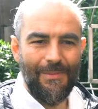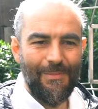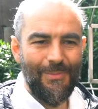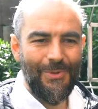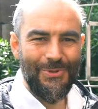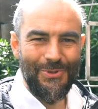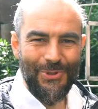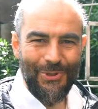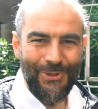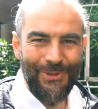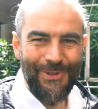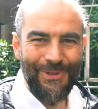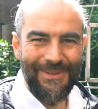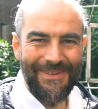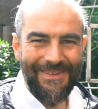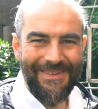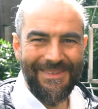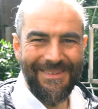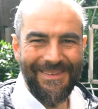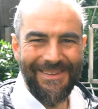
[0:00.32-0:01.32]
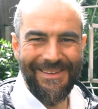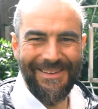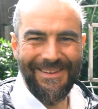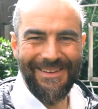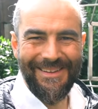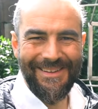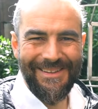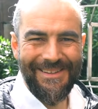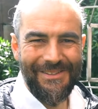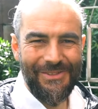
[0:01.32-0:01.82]
Buongiorno,
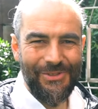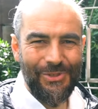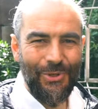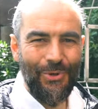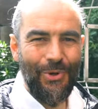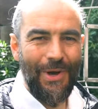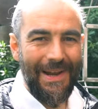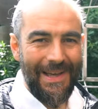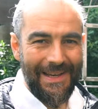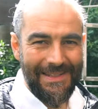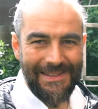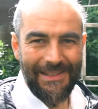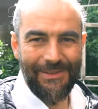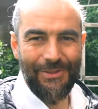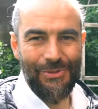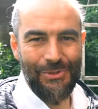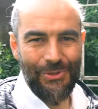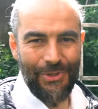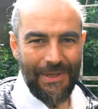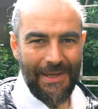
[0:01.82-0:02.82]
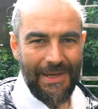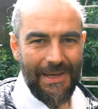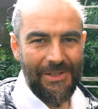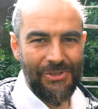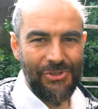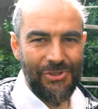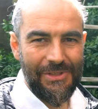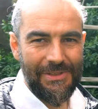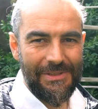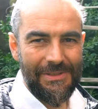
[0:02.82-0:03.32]
eh, sono Alexandro
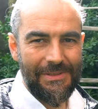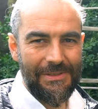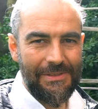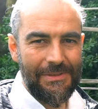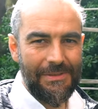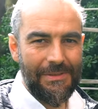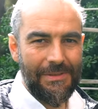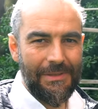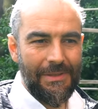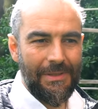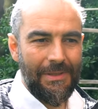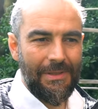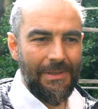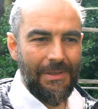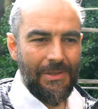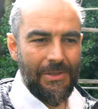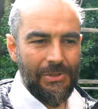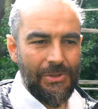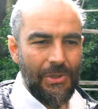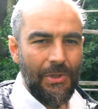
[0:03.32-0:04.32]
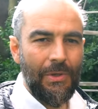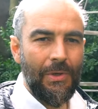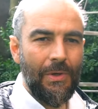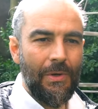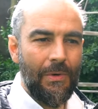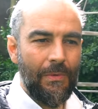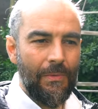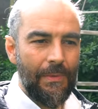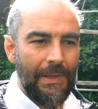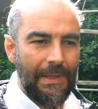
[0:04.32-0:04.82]
Giorcagis,
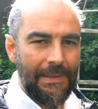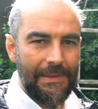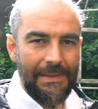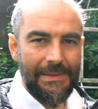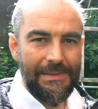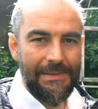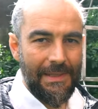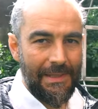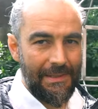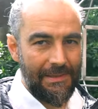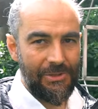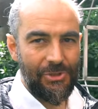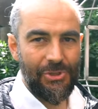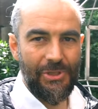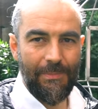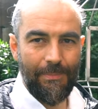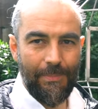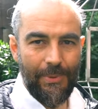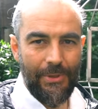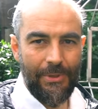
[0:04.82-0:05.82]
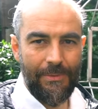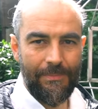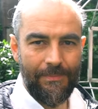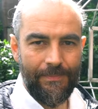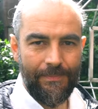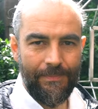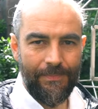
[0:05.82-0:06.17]
sono un artista di Cipro.